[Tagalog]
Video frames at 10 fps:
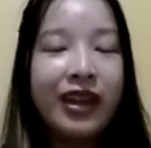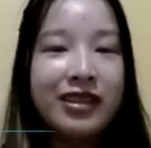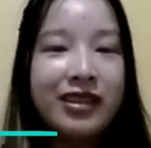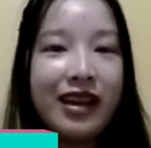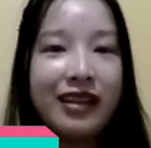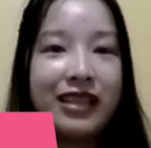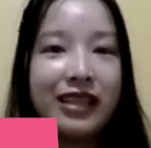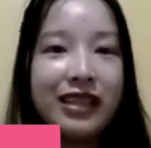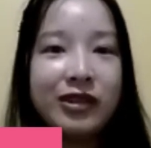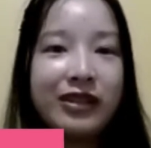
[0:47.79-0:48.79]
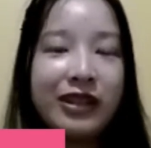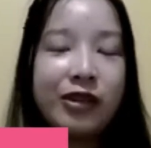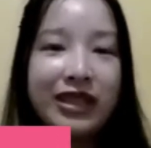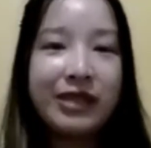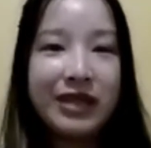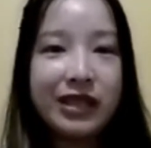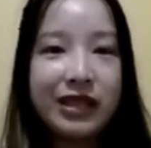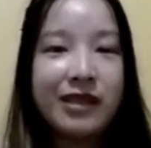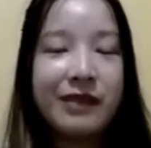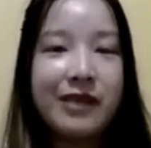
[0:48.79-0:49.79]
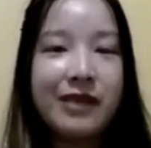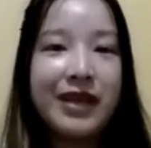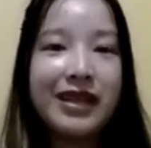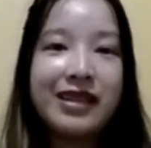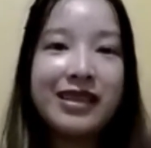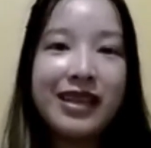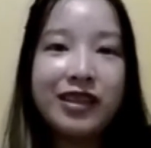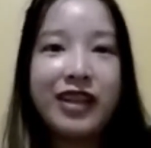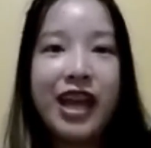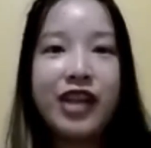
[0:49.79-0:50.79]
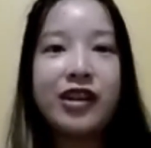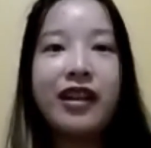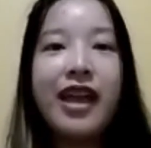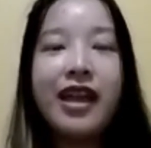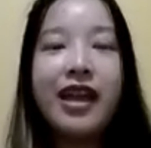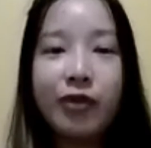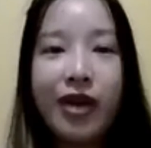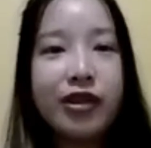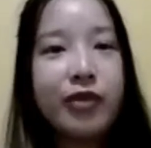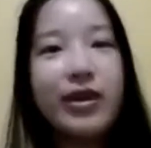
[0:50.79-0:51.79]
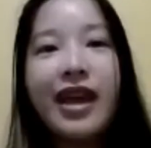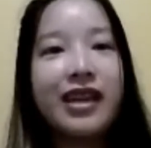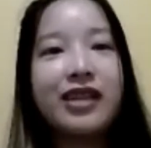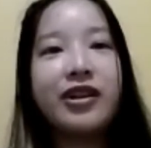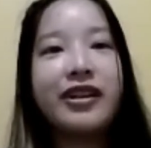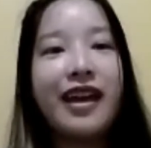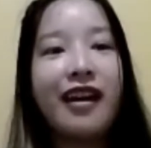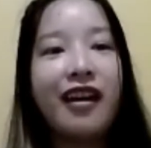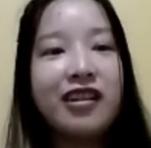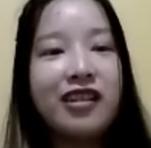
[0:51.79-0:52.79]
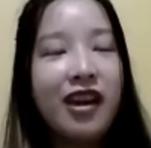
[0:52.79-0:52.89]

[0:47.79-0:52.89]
sa dito kung hindi man dito sa Pilipinas sa international and whether we like it or not